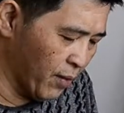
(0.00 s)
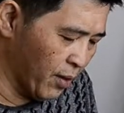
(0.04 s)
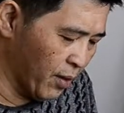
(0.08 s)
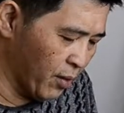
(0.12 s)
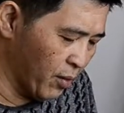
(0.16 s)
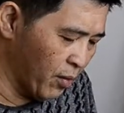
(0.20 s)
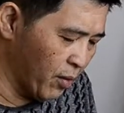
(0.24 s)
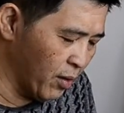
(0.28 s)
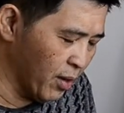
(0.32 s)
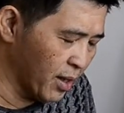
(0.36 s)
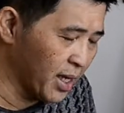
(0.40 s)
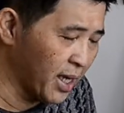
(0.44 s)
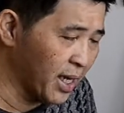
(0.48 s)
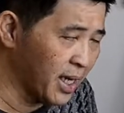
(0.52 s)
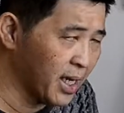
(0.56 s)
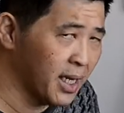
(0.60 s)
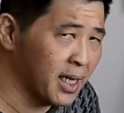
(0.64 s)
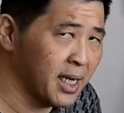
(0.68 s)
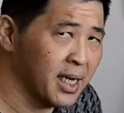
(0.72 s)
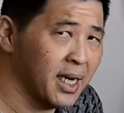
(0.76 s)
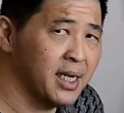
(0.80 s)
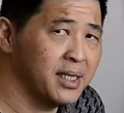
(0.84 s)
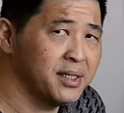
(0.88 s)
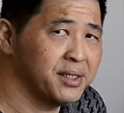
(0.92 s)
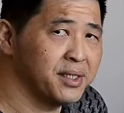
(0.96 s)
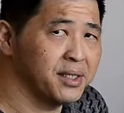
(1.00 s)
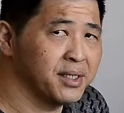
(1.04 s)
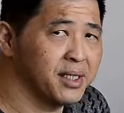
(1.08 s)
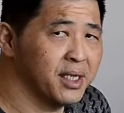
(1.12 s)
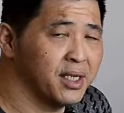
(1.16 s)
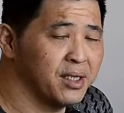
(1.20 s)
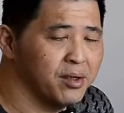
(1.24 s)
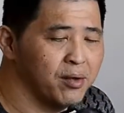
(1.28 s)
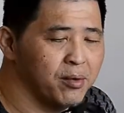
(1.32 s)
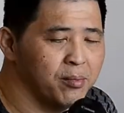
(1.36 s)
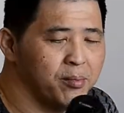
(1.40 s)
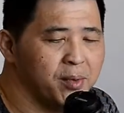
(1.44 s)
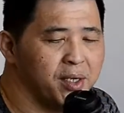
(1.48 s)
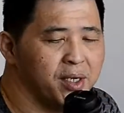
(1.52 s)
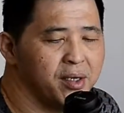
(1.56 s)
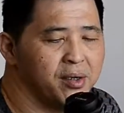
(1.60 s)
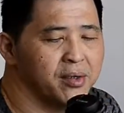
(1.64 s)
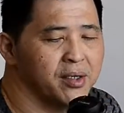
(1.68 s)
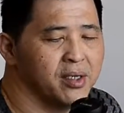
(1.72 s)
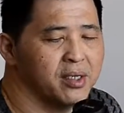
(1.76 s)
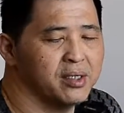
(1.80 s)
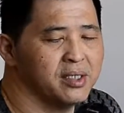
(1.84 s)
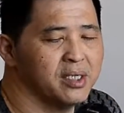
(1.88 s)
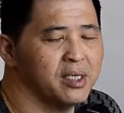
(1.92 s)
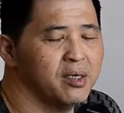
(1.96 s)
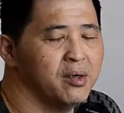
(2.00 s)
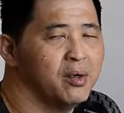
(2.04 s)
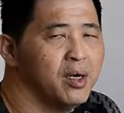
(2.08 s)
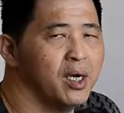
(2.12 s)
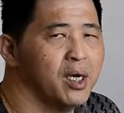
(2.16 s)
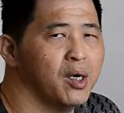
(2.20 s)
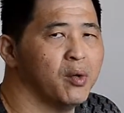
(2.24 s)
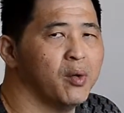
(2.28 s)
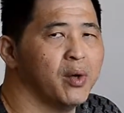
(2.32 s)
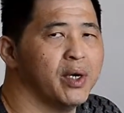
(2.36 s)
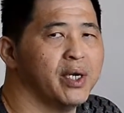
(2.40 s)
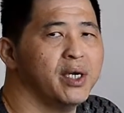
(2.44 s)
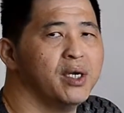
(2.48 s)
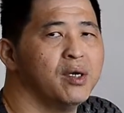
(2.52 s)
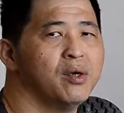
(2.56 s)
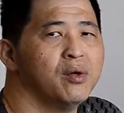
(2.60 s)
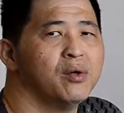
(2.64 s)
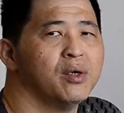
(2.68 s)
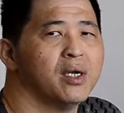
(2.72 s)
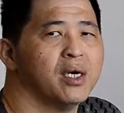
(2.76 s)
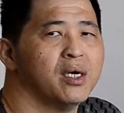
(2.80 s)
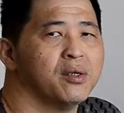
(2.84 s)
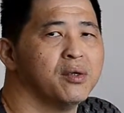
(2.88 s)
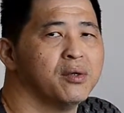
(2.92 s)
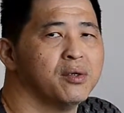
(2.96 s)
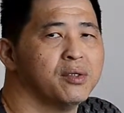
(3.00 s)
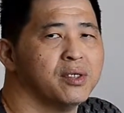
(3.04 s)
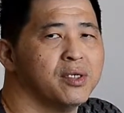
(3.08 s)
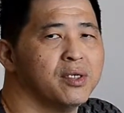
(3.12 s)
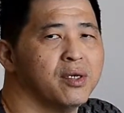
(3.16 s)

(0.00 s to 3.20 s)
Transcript: 我刚刚开始在用米勒，是因为我一路来都是